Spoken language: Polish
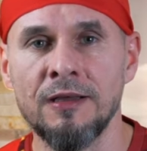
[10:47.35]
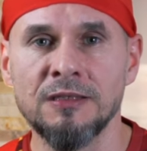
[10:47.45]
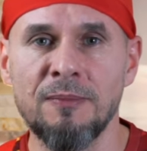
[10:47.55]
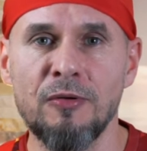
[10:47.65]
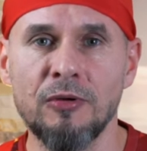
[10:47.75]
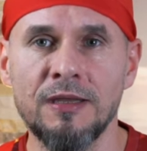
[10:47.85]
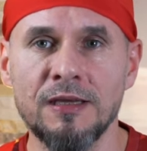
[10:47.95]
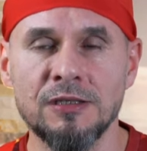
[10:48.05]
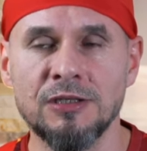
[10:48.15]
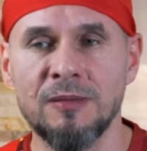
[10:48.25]
Te piłki
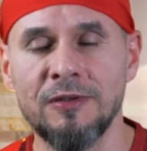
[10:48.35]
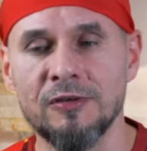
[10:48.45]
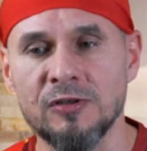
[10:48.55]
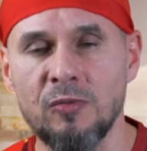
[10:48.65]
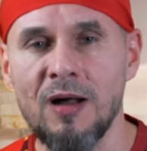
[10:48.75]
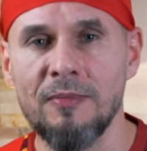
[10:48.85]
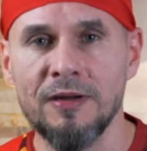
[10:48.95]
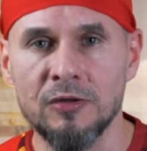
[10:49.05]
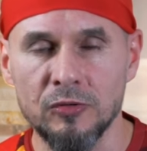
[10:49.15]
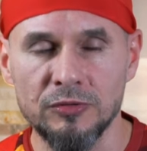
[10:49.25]
najczęściej będą słabe,
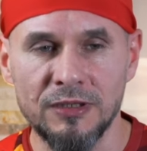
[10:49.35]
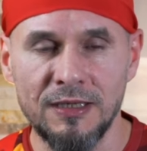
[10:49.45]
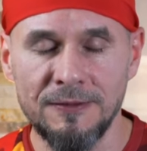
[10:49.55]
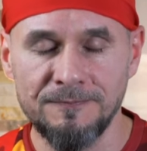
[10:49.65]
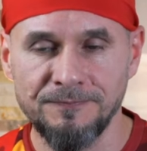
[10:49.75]
krótkie.